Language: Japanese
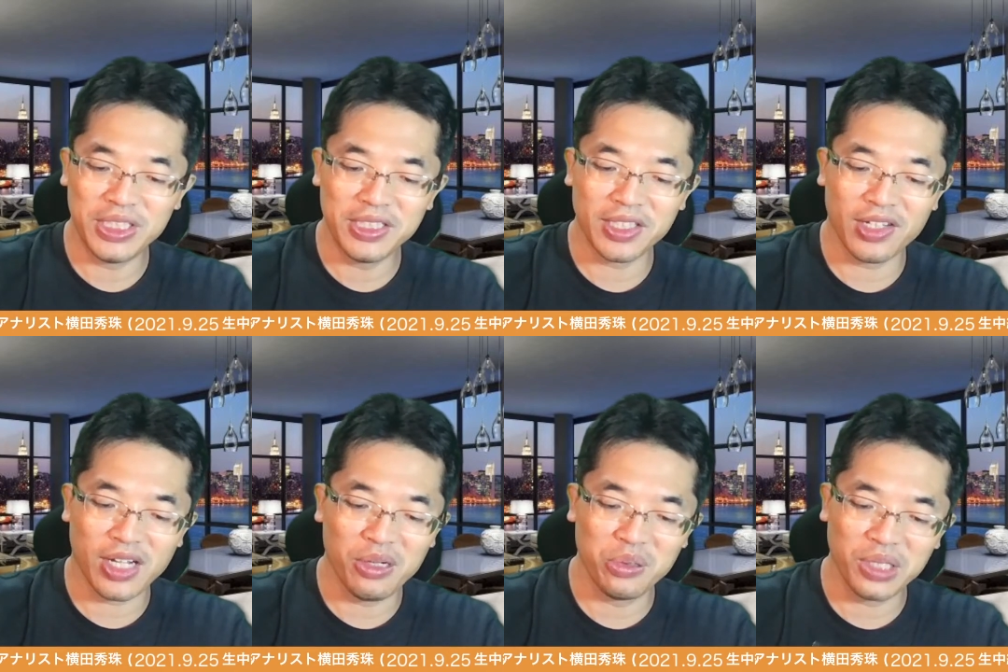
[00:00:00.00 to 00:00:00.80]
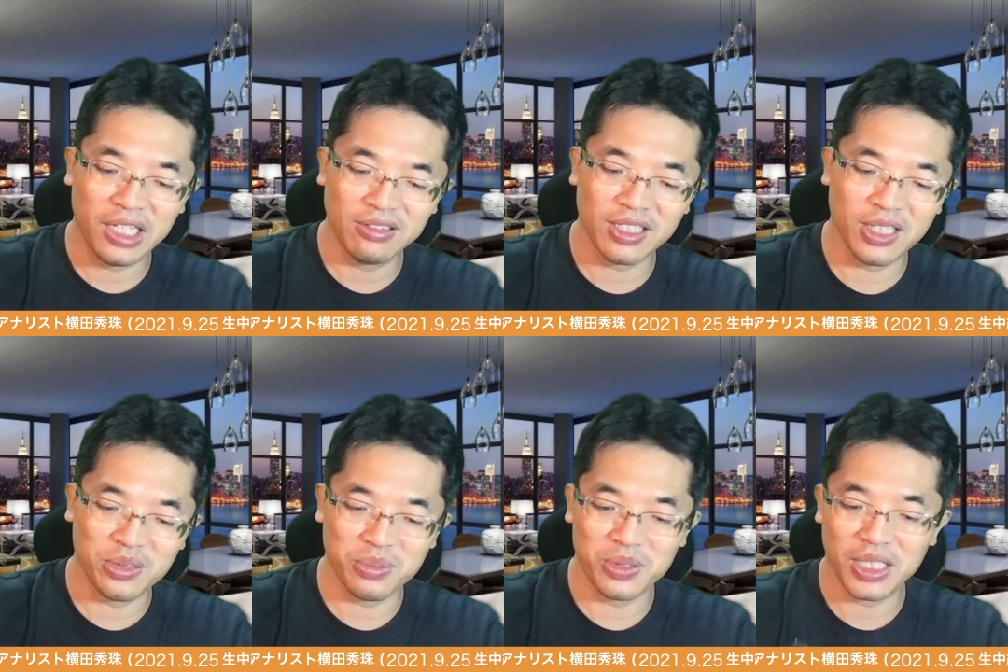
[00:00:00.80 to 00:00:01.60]
店で買うことあるんかな
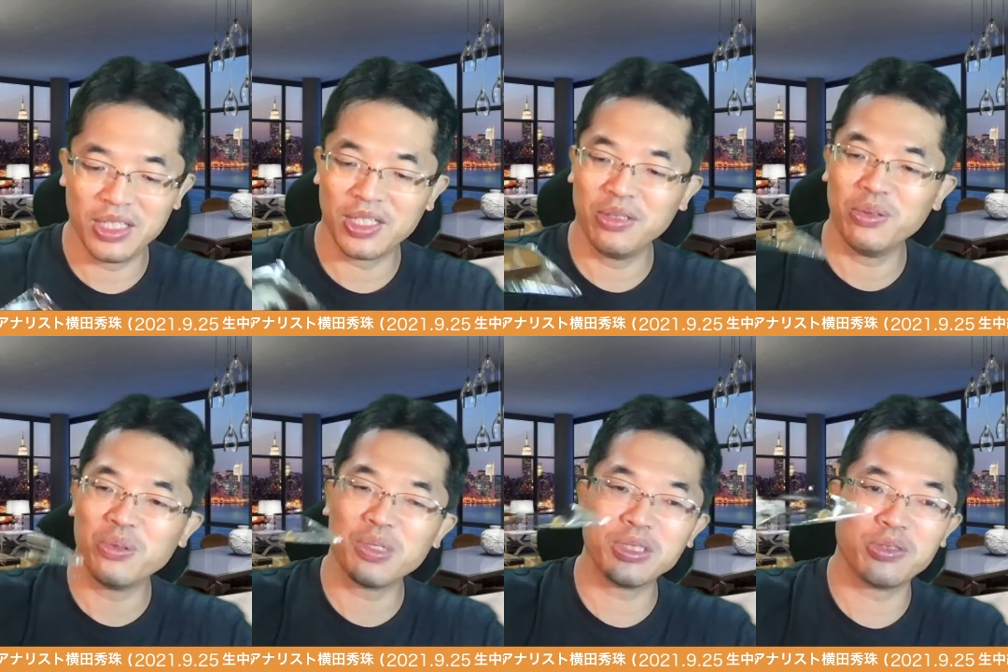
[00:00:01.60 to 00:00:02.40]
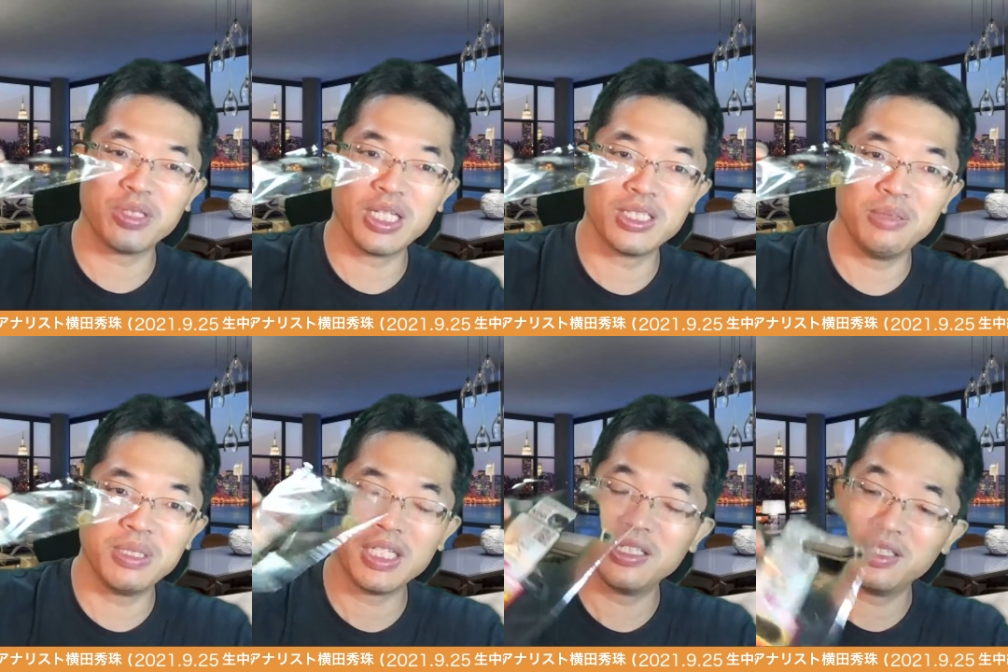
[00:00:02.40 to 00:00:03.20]
と思って、買ってみ
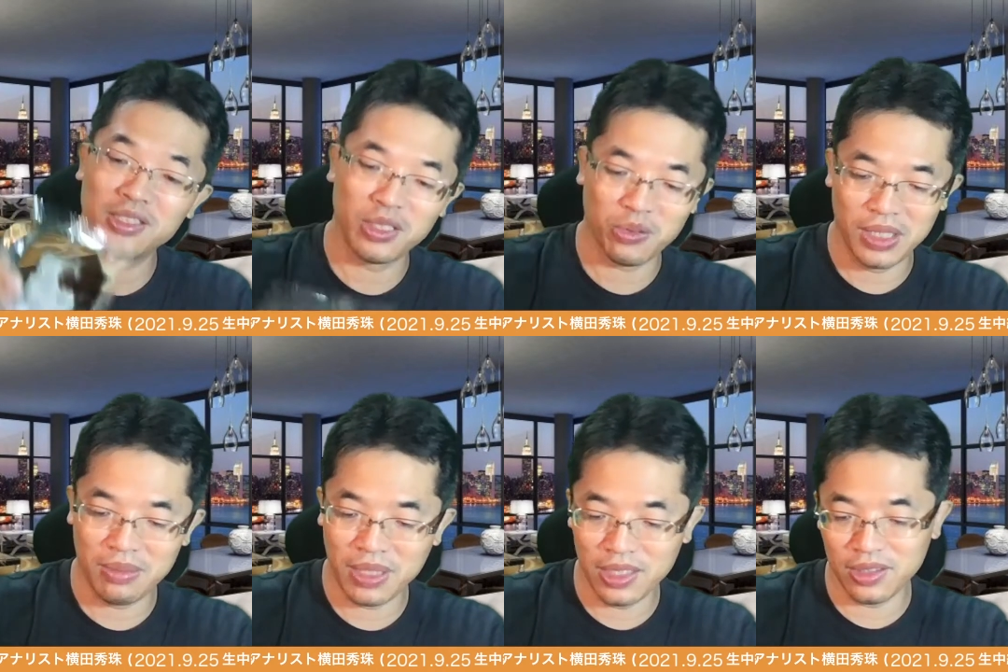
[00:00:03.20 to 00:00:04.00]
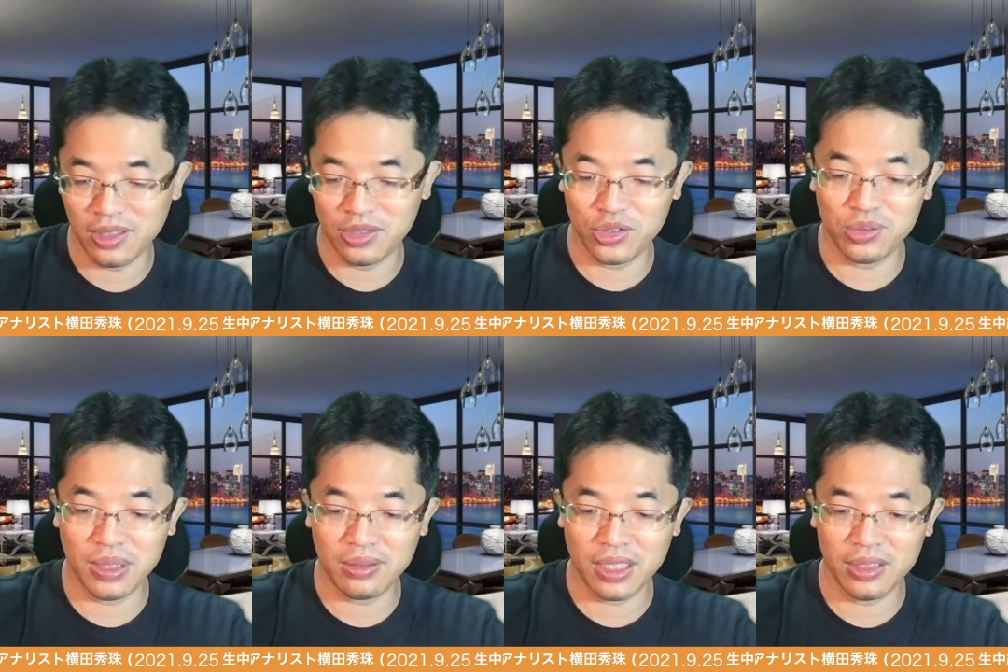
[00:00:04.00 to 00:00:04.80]
たんですけど、入ってんだ、
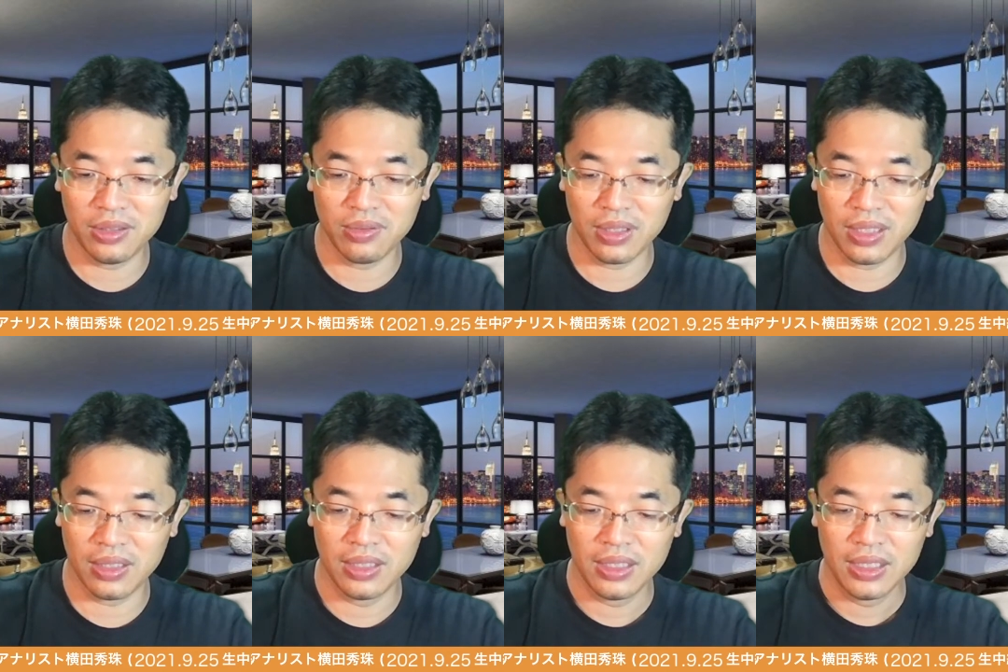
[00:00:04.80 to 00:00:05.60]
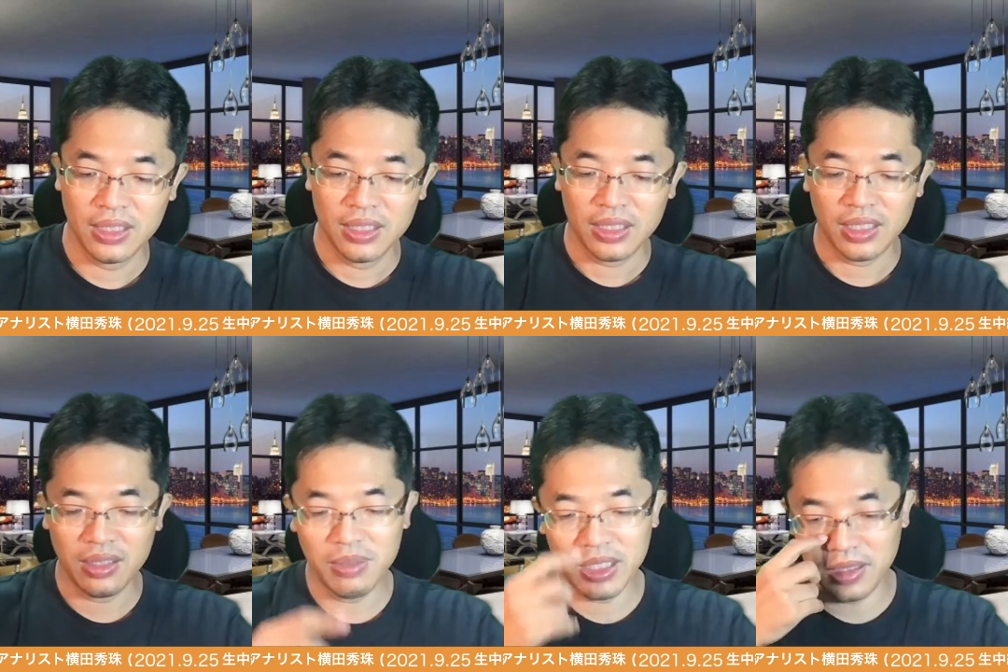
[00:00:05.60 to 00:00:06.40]
入ってんの。買って
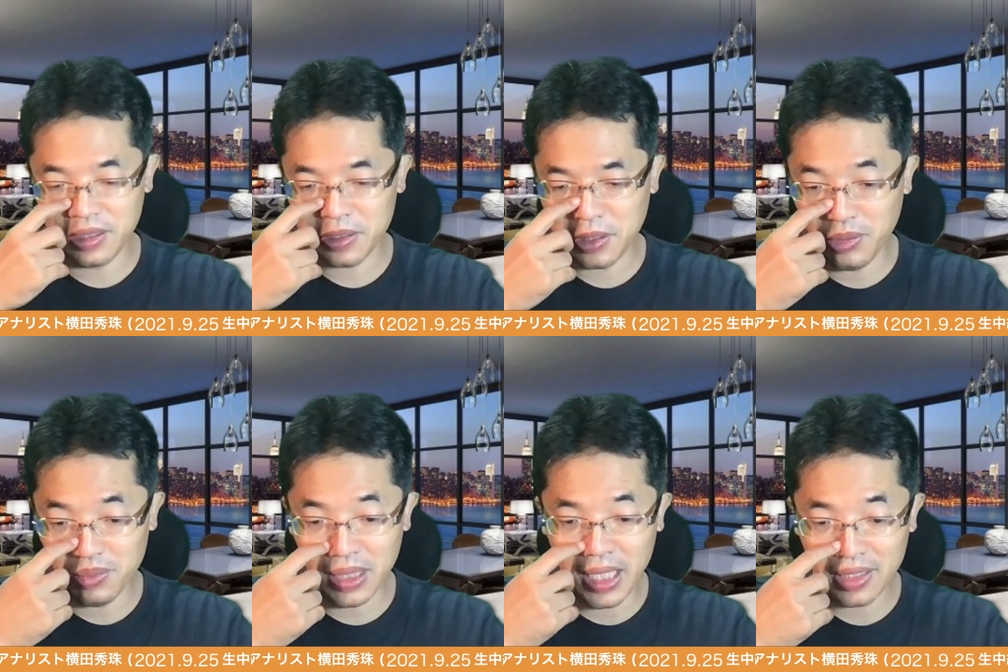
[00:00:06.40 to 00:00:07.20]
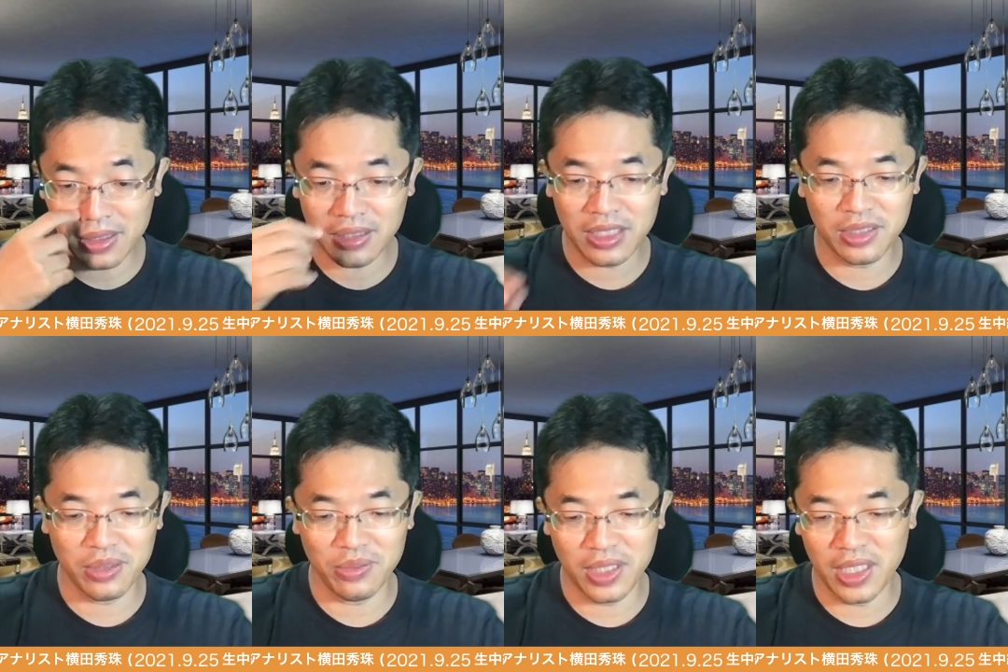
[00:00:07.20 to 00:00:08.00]
みたんですけど、まあ半額だった
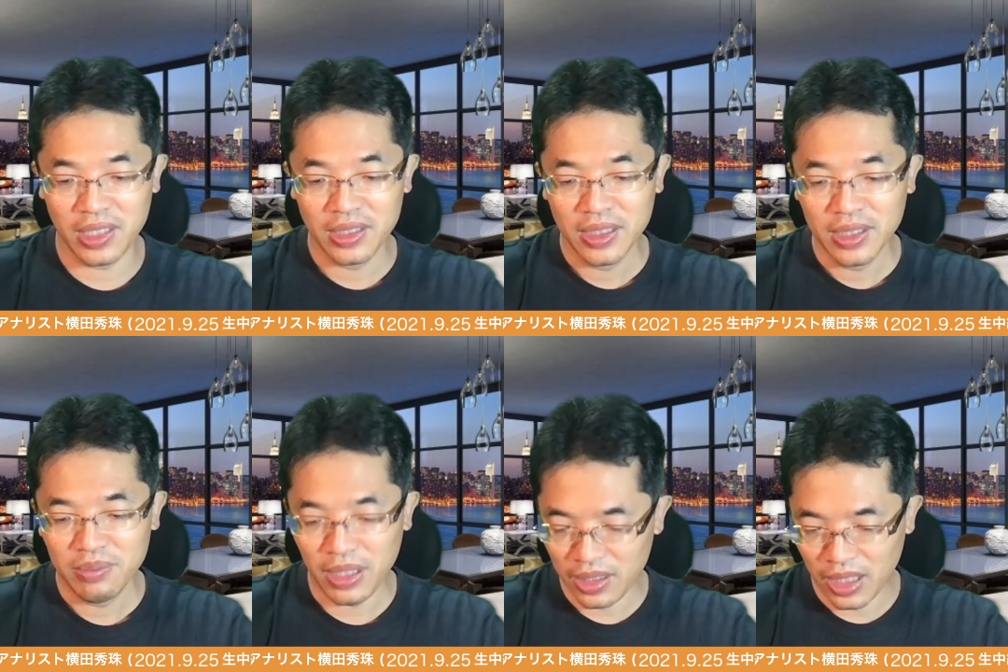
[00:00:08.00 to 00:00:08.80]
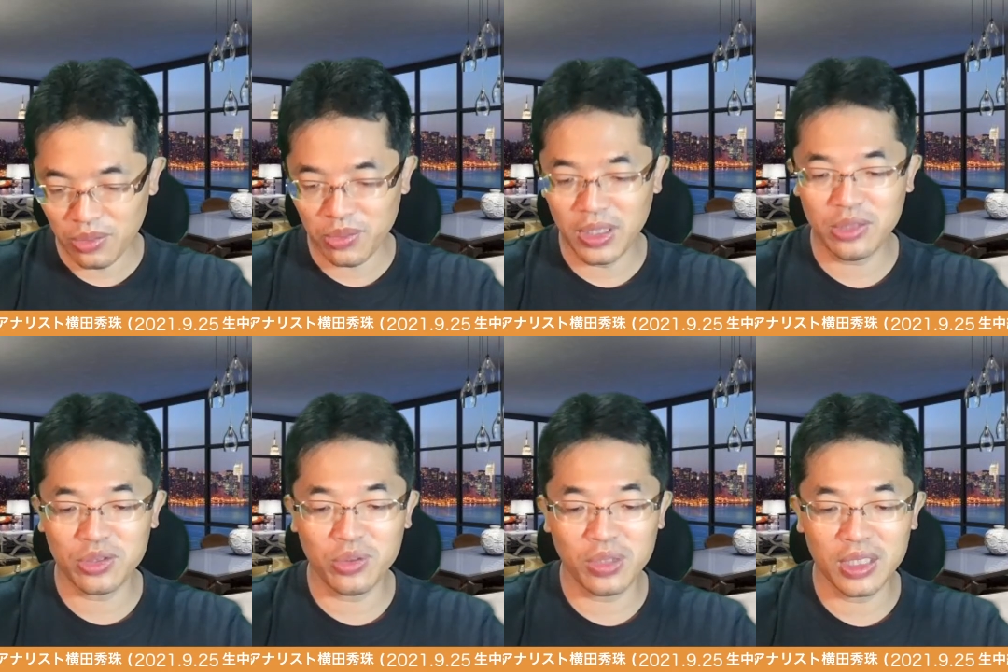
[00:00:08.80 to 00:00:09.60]
ので、まあ、あの、この後
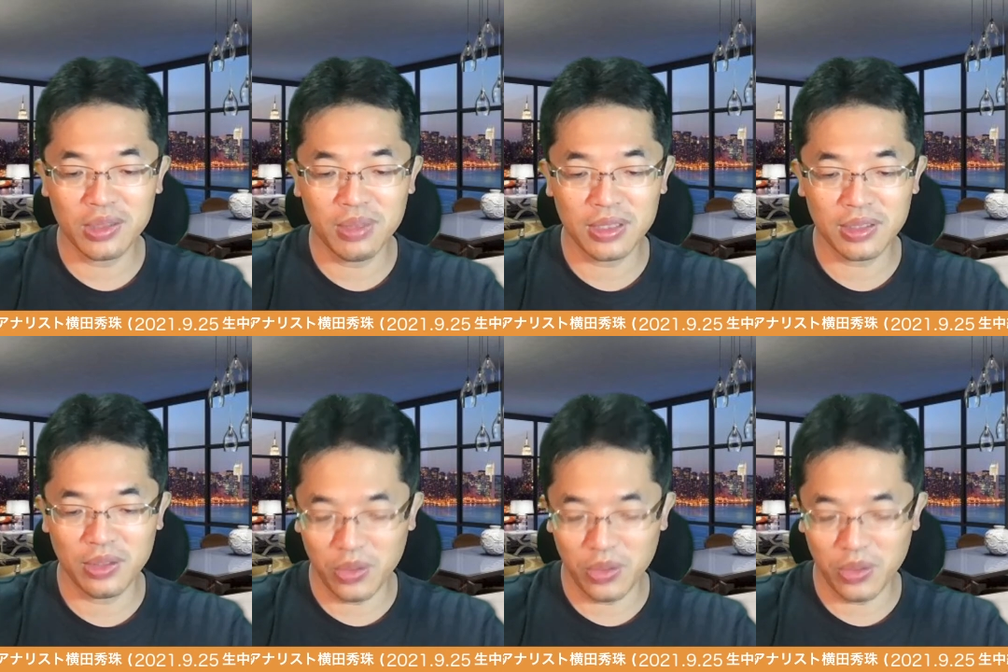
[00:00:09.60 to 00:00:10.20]
紹介します。